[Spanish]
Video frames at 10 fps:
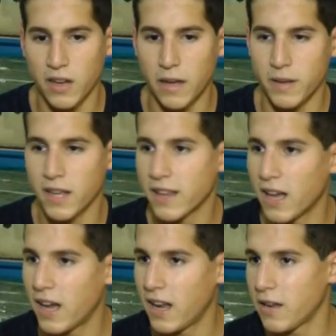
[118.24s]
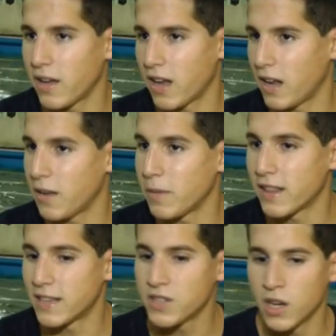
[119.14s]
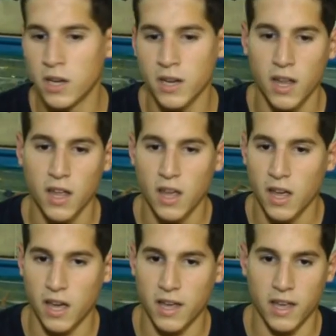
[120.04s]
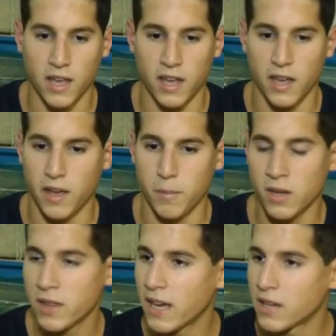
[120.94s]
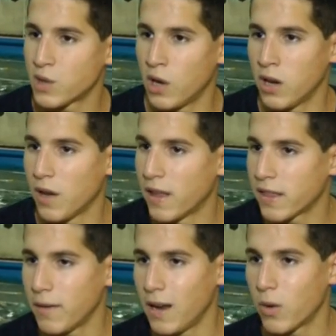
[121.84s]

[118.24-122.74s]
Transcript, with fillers: a la pileta, a la, alimentación. Eh, mis días son levantarme a las